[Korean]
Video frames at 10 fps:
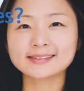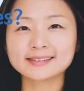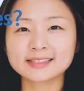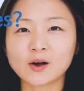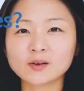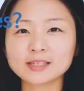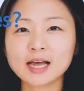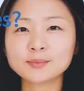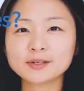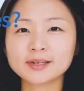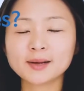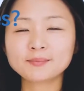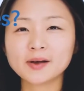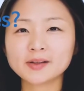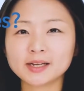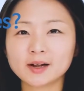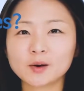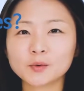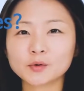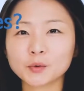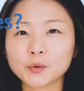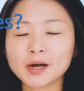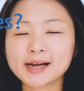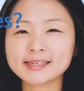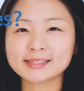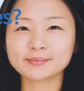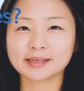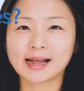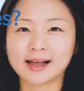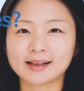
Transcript: 정답을 한번 읽어보도록 하겠습니다.